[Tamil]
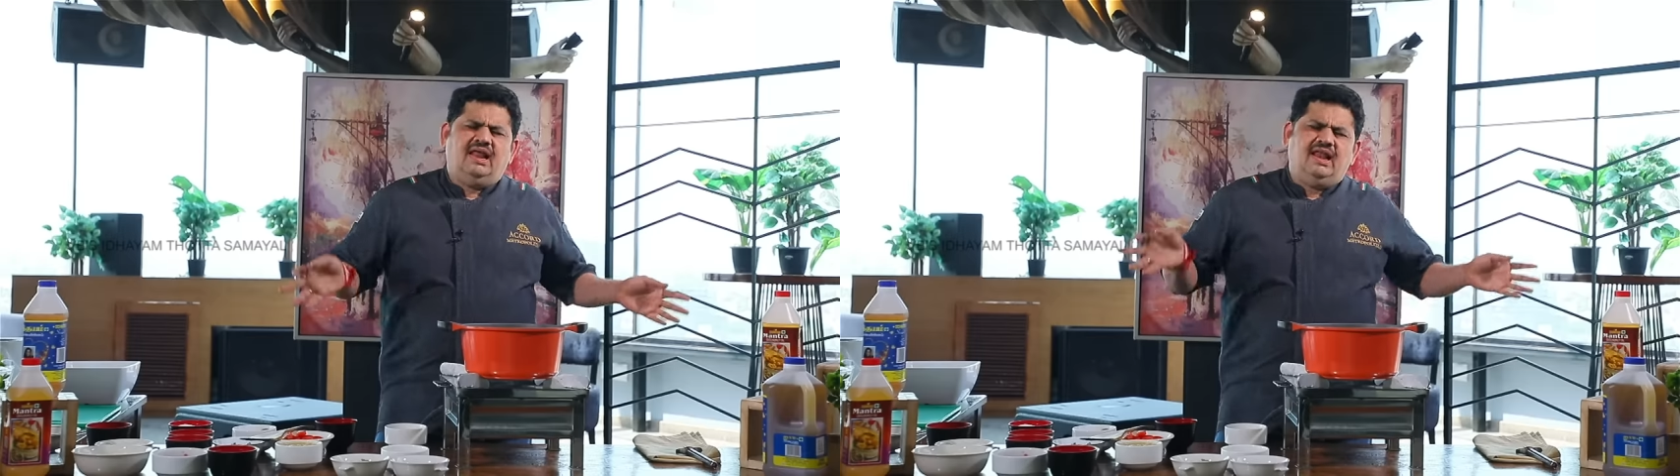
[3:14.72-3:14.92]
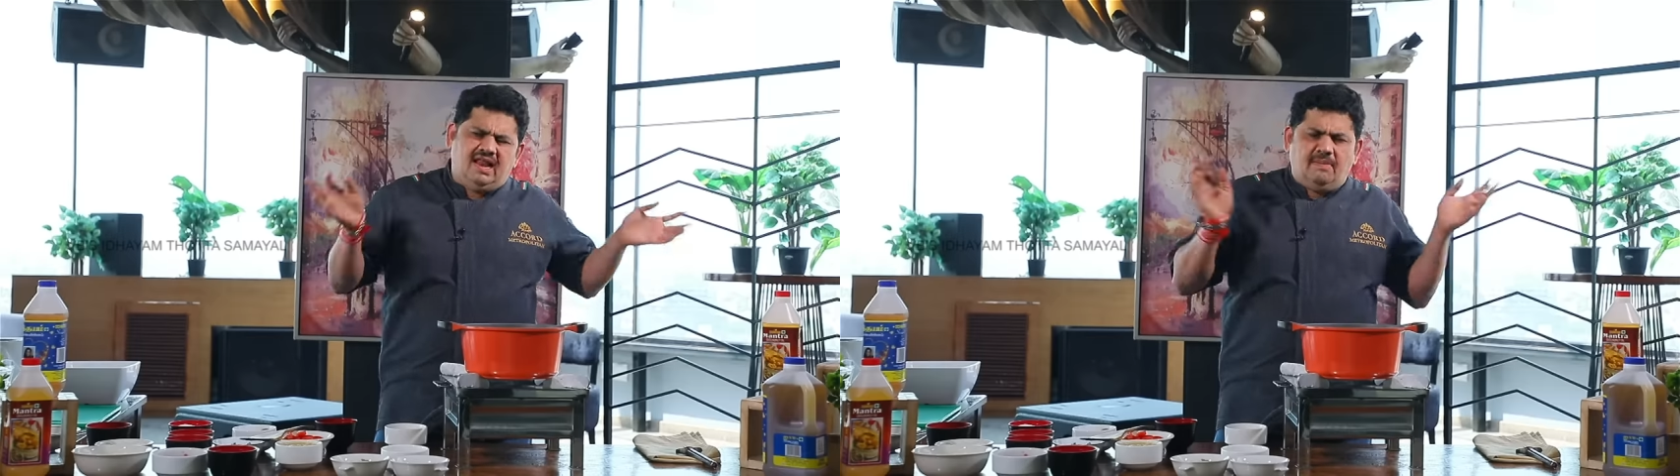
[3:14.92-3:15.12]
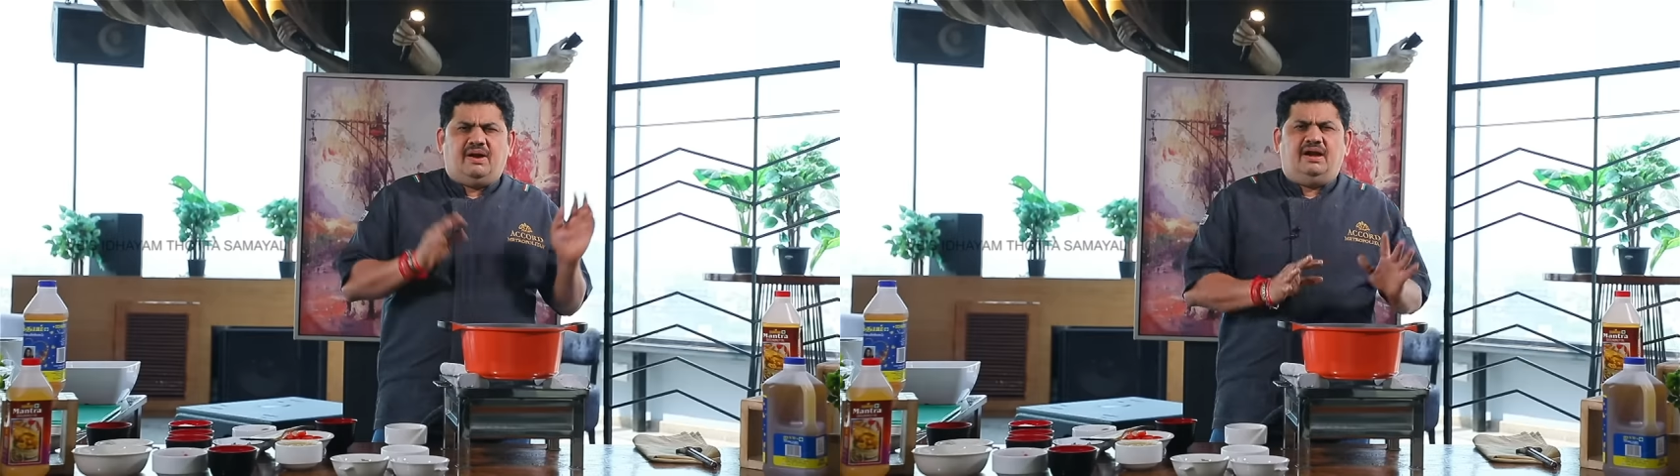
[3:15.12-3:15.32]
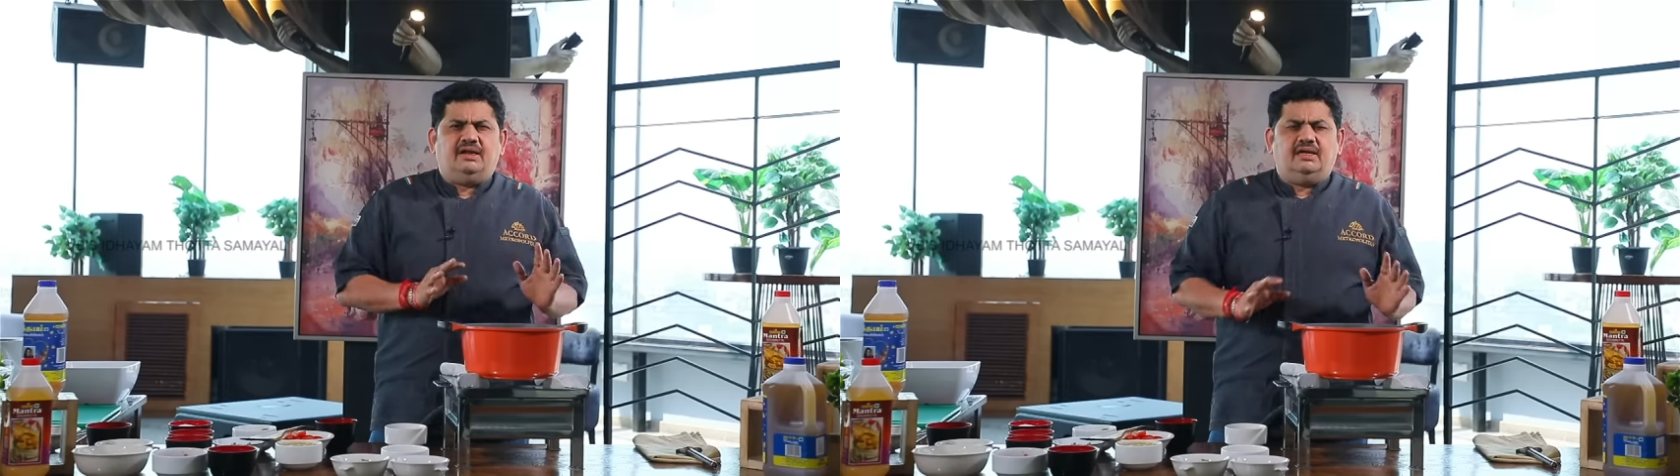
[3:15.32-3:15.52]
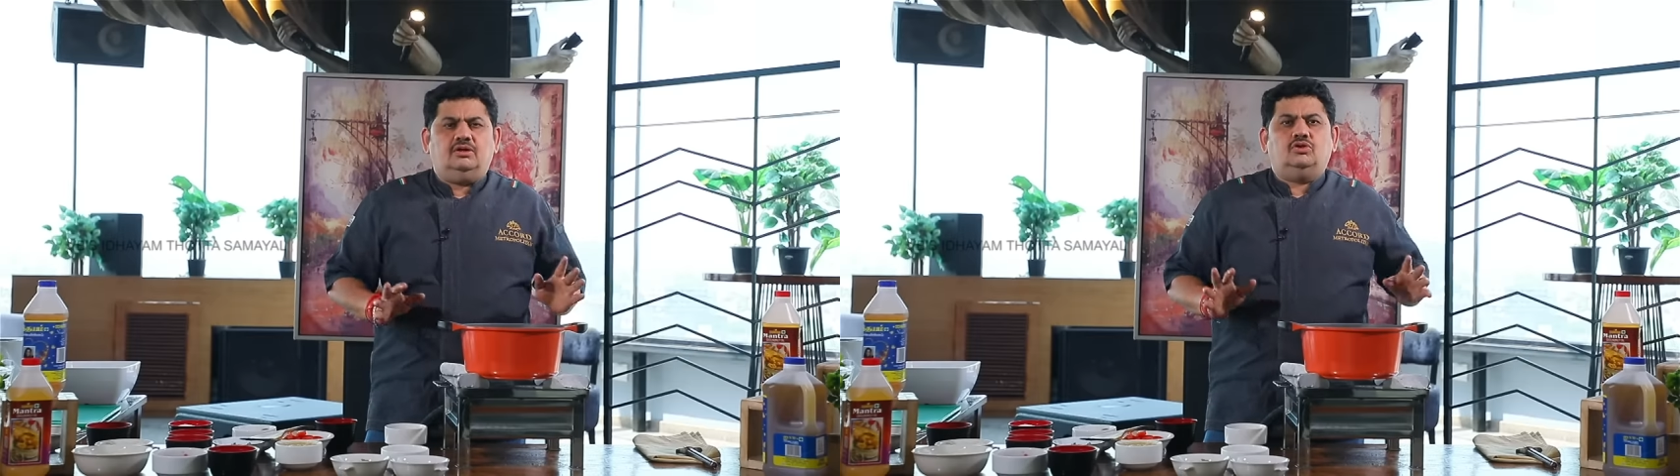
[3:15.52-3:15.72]
எல்லாம்
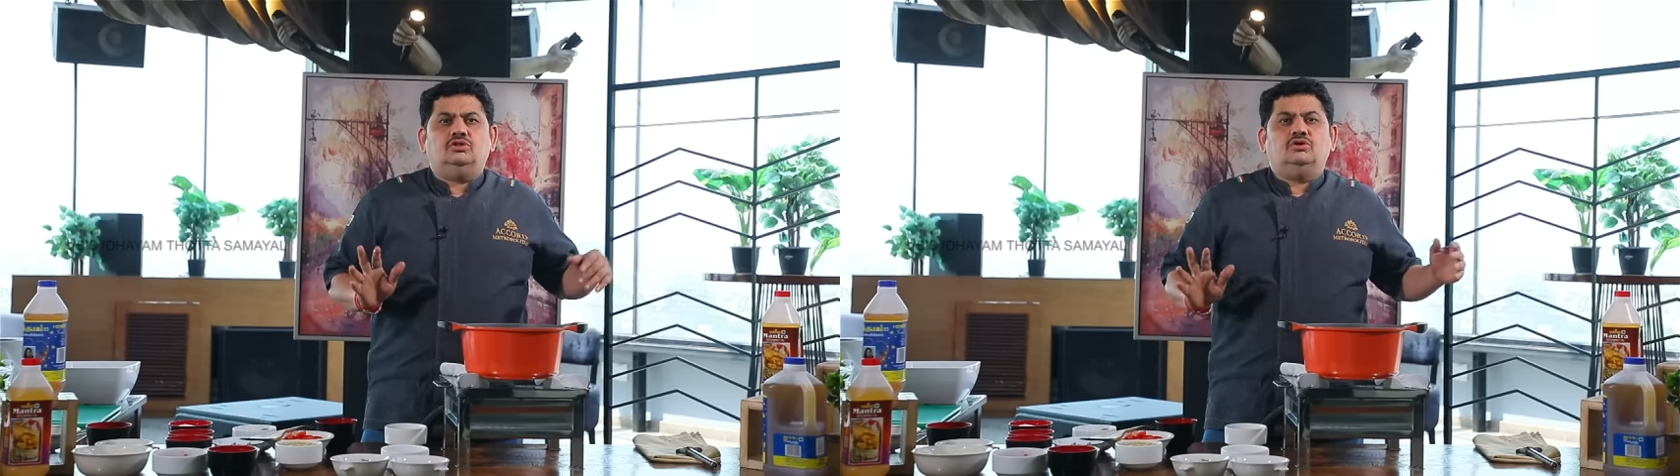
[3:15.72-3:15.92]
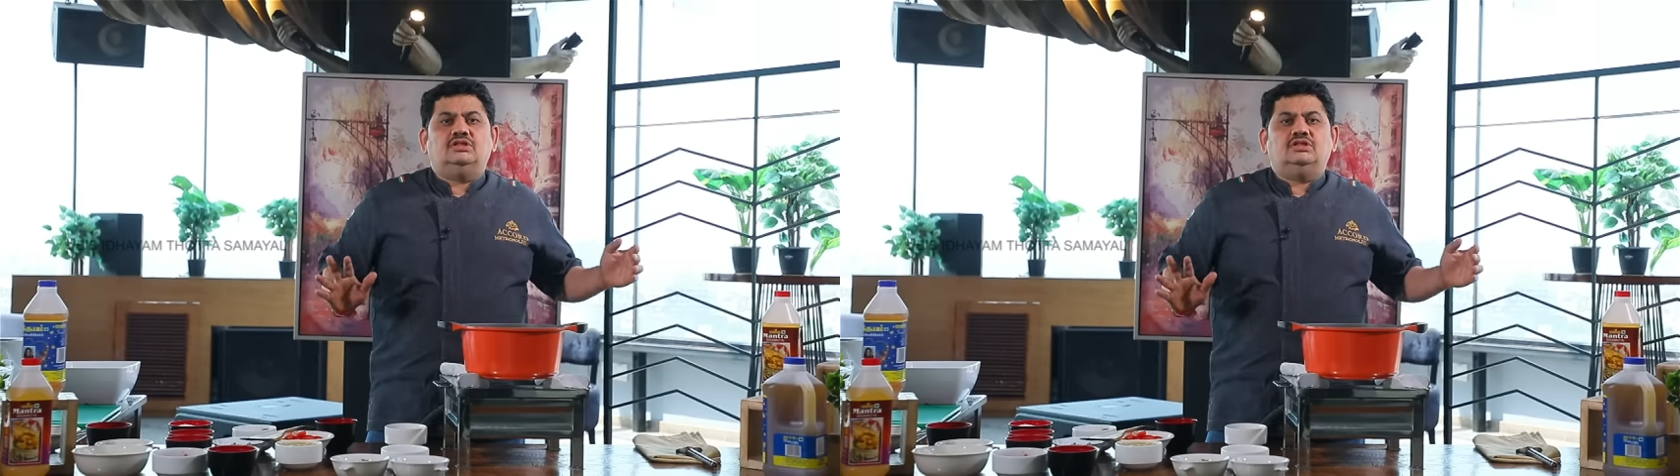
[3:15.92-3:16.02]
பண்ணிவிட்டு இது